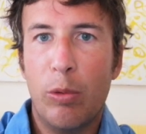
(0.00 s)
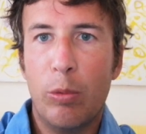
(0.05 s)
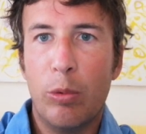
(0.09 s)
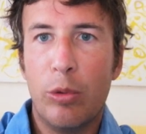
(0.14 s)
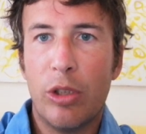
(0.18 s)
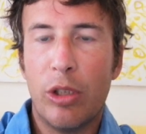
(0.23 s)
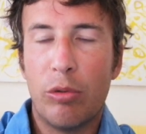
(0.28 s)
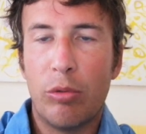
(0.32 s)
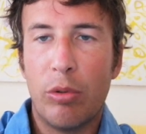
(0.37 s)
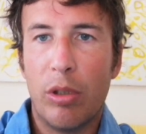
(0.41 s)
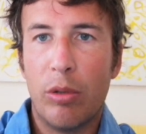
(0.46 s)

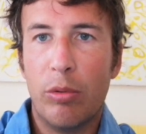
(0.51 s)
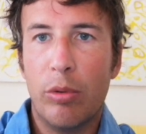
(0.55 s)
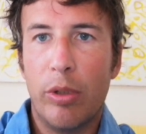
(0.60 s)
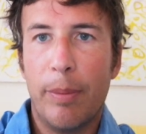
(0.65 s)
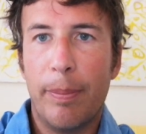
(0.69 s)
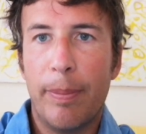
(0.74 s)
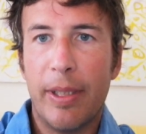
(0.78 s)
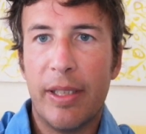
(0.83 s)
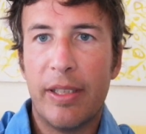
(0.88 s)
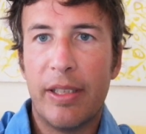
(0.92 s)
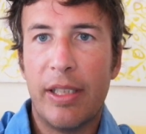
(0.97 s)
luce su
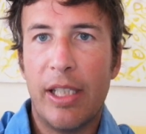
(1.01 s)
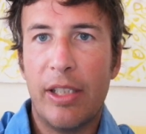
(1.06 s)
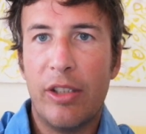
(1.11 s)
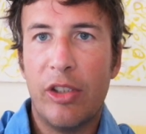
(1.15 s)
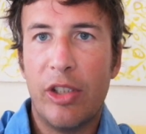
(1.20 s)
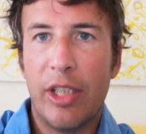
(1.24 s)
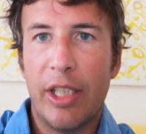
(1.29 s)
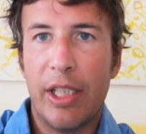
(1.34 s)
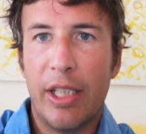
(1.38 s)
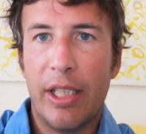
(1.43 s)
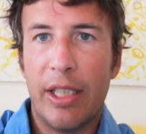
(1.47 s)
alcuni
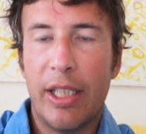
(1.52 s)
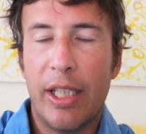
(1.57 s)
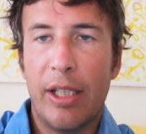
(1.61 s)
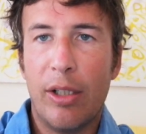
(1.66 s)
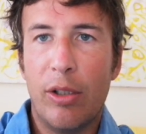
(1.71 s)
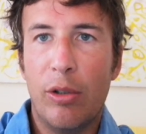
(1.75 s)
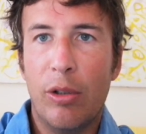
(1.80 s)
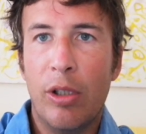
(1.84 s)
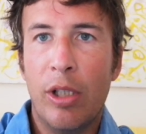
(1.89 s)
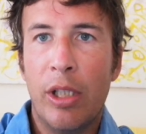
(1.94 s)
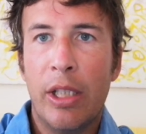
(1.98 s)
passaggi che
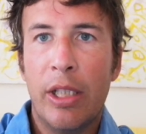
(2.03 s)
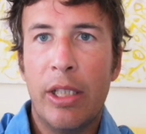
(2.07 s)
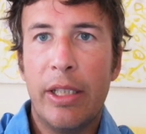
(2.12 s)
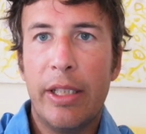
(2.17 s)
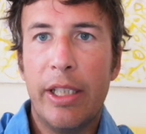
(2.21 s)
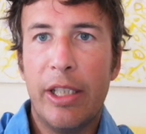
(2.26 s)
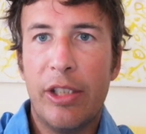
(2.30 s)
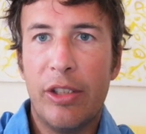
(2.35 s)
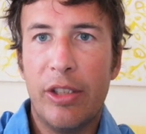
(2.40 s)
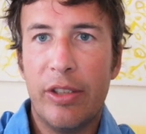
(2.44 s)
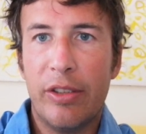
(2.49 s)
ritengo
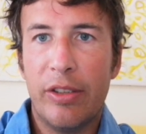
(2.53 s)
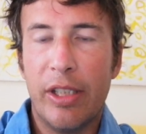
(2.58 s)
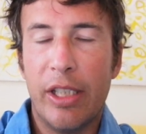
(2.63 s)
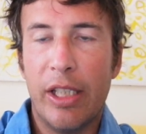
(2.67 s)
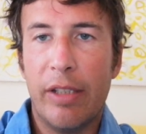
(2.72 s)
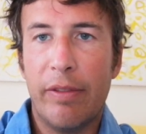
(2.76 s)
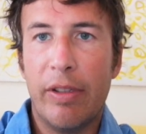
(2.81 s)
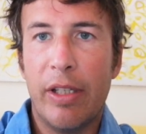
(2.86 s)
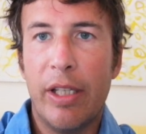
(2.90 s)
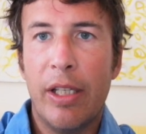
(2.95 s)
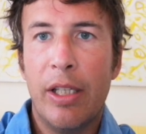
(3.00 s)

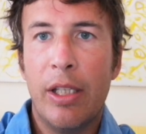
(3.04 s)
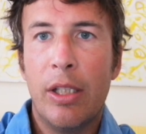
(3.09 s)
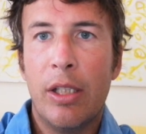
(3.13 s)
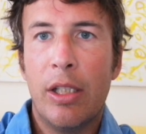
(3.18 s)
decisivi,